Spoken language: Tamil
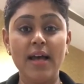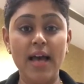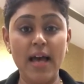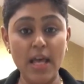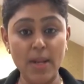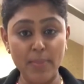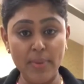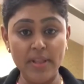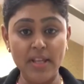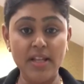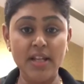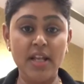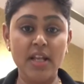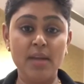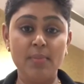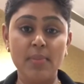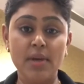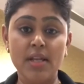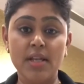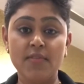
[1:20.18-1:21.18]
ஹேர் பற்றி
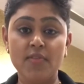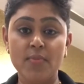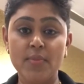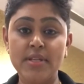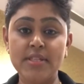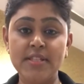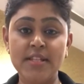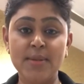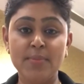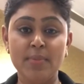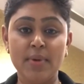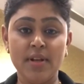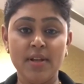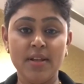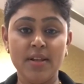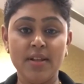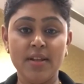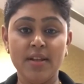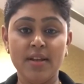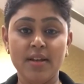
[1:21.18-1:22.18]
நிறைய பேர் விமர்சனம்
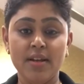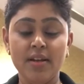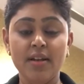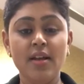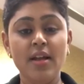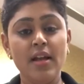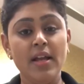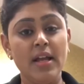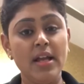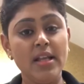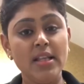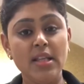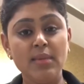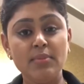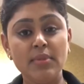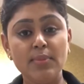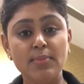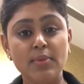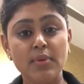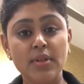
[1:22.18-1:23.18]
பண்ணியிருந்தீங்க ஏன்
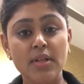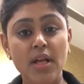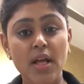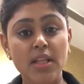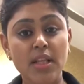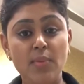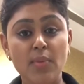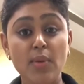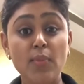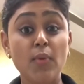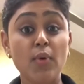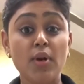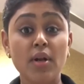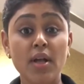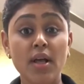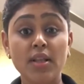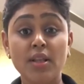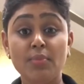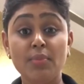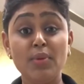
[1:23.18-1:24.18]
தமிழ் பொண்ணா தமிழ்
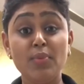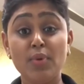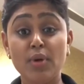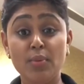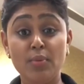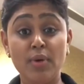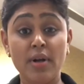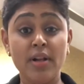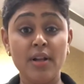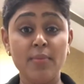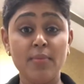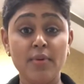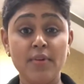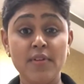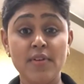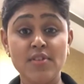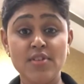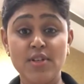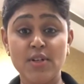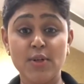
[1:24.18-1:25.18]
பொண்ணுனா தமிழ் பொண்ணு மாதிரி
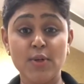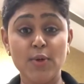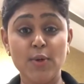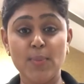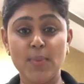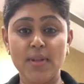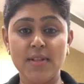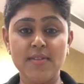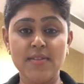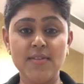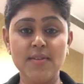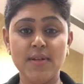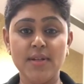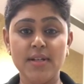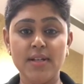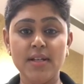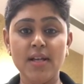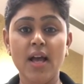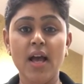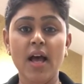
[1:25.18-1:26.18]
முடிவு வச்சுக்கணும் அப்படின்னு
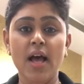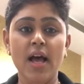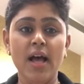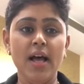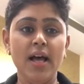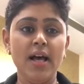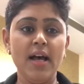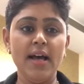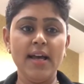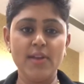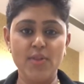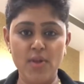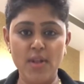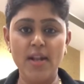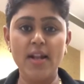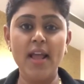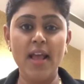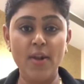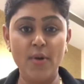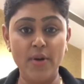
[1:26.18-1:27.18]
சொல்லிட்டு
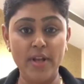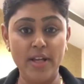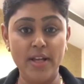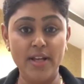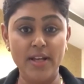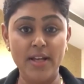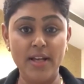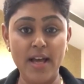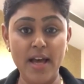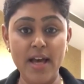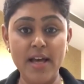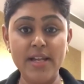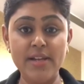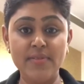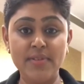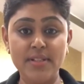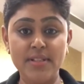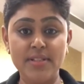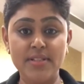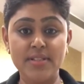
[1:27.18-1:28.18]
ஆக்சுவலாக நான் என்னுடைய ஹேரை
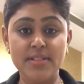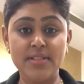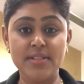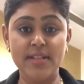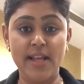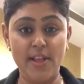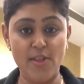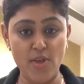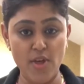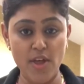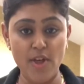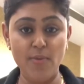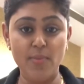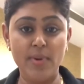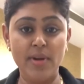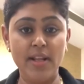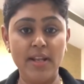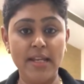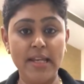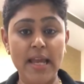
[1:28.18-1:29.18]
வந்துட்டு ஹெச்ஏவ்
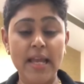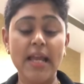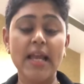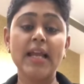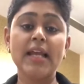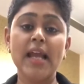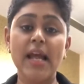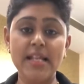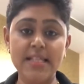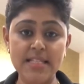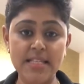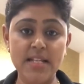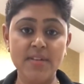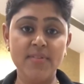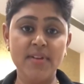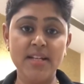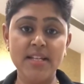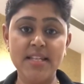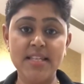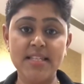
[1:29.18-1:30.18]
பண்ணியிருக்கேங்க கேன்சர்
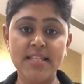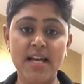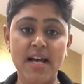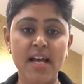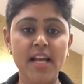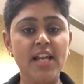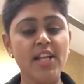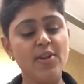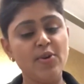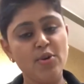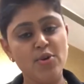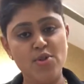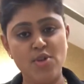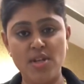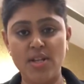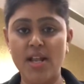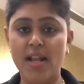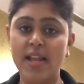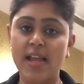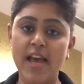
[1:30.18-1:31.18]
அவேர்னஸ்க்காக இன்னும்
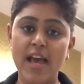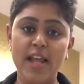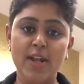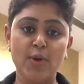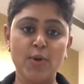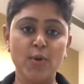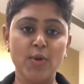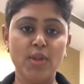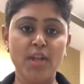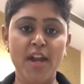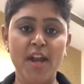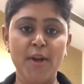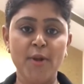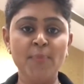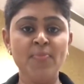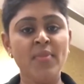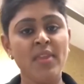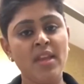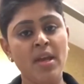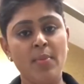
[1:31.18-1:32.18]
கொஞ்சம் நாளில் ஹேர் க்ரோத்
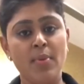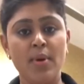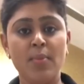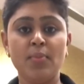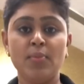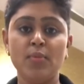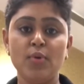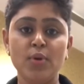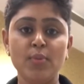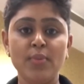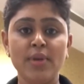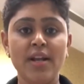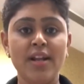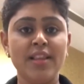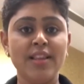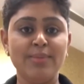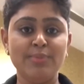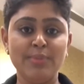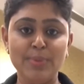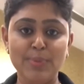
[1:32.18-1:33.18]
ஆகிடும் அப்புறம்
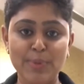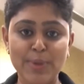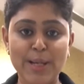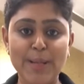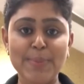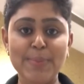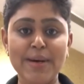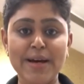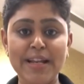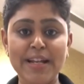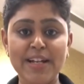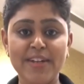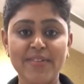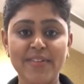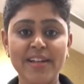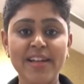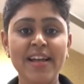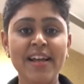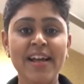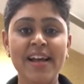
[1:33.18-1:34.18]
முழுமையான தமிழ் பொண்ணாக
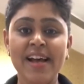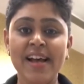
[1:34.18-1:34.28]
மாறிடுவேன்